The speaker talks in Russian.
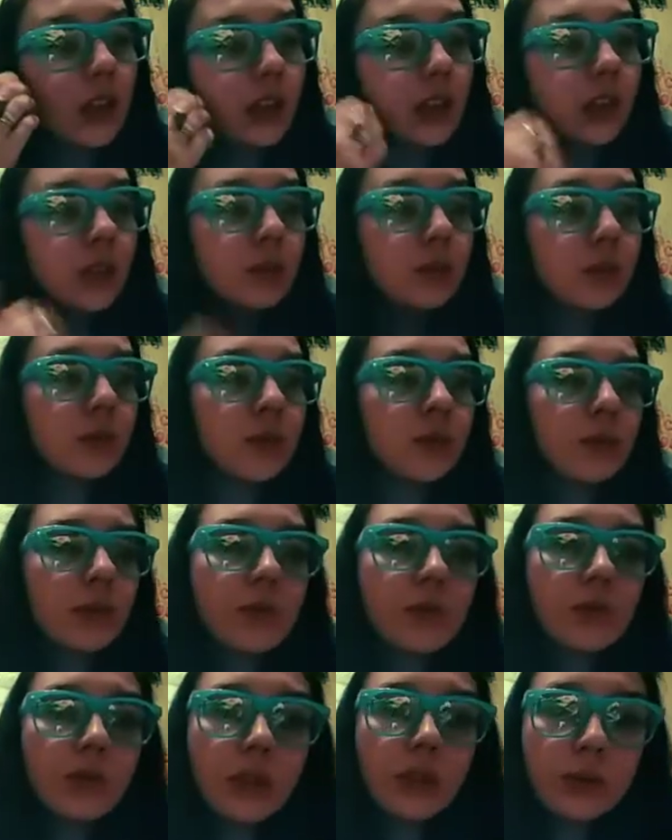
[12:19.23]
И, в общем-то, в
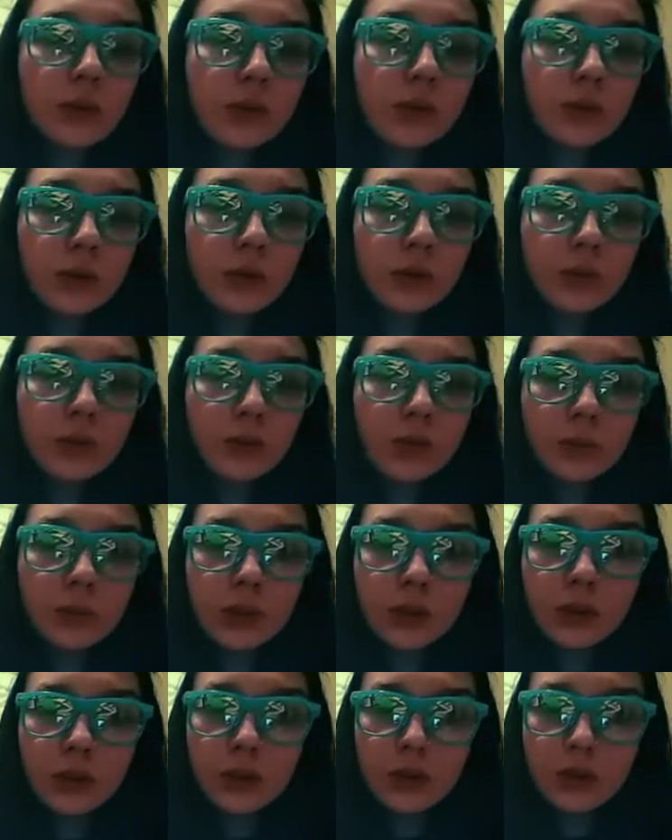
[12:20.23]
туалет мне может
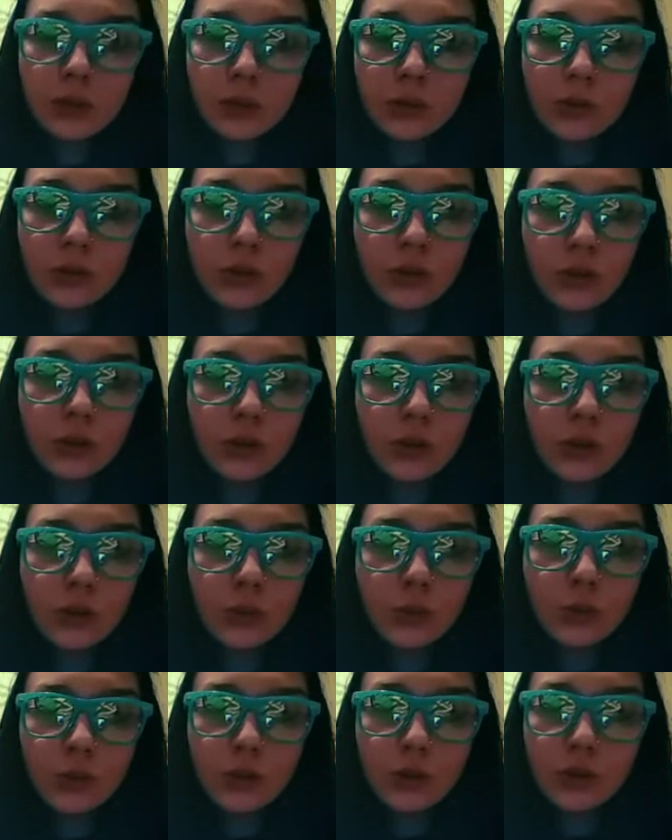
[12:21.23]
приспичить где угодно. Еще я
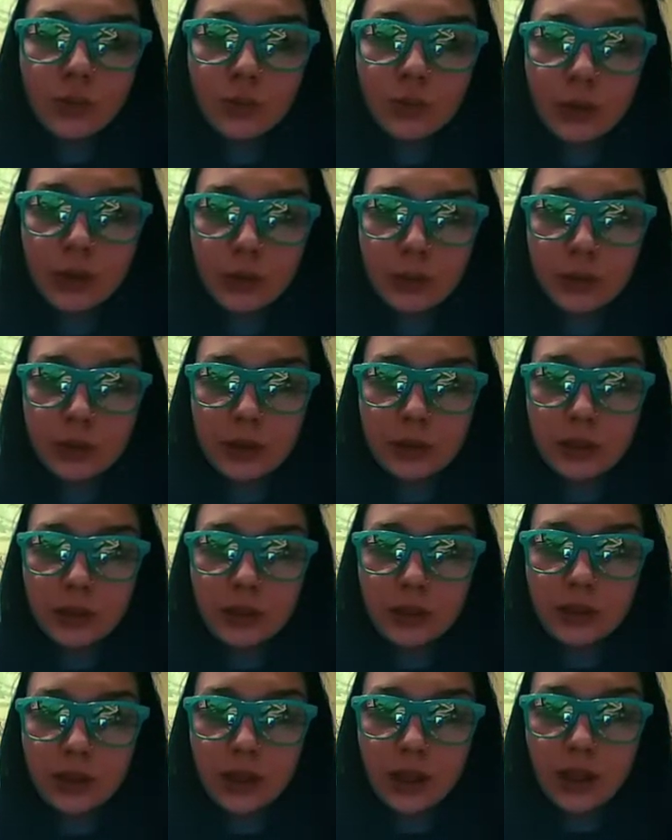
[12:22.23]
люблю очень пепси без
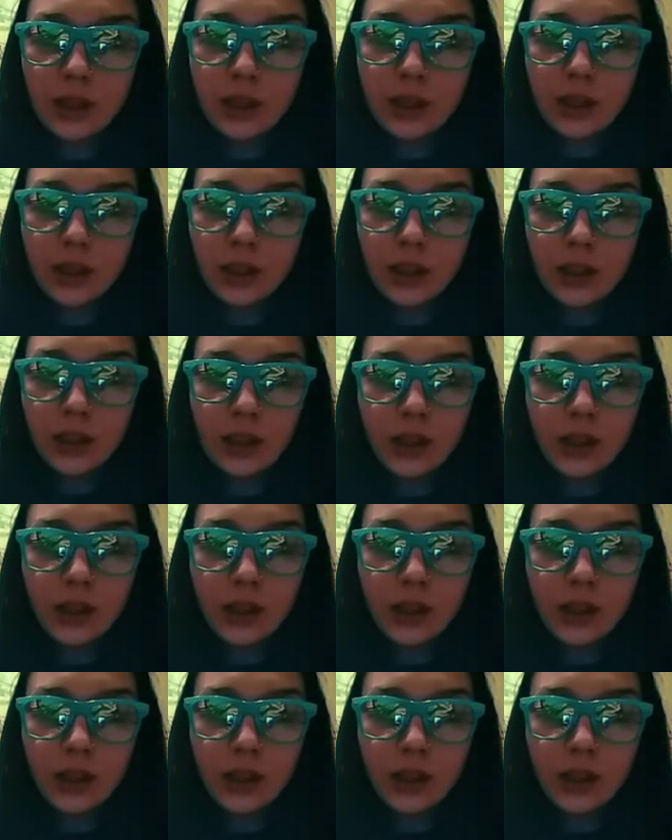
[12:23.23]
сахара.